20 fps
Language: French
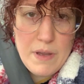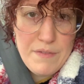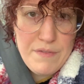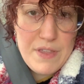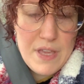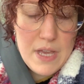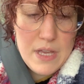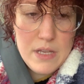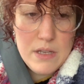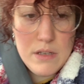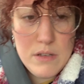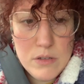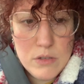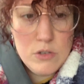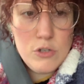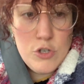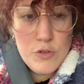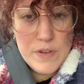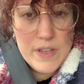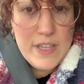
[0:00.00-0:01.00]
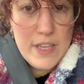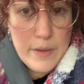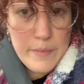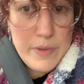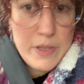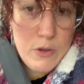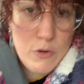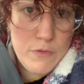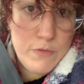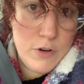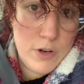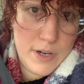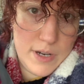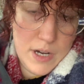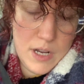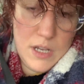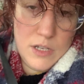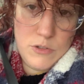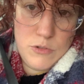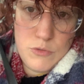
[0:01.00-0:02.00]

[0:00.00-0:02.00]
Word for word: Euh, je euh, je vais terminer le vlog là.